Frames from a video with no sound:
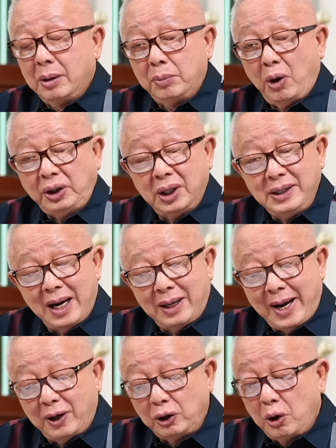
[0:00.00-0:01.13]
เพราะถึงอย่างไร
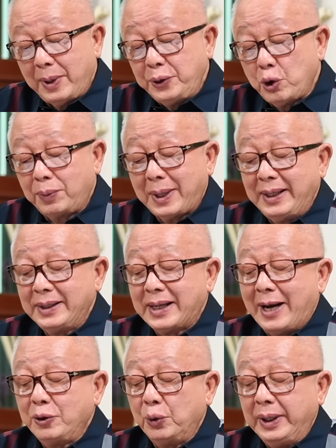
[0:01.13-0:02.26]
ก็ต้องไปจบกันที่ศา
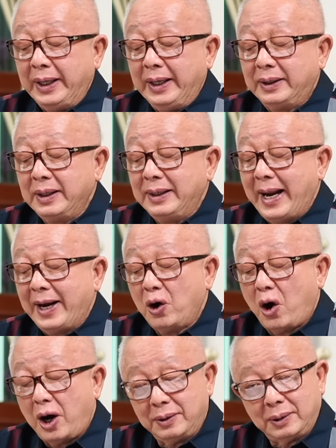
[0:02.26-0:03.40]
ลอยู่ดีซึ่งแน่น
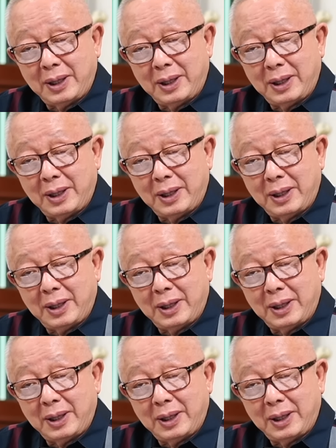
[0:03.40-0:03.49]
อน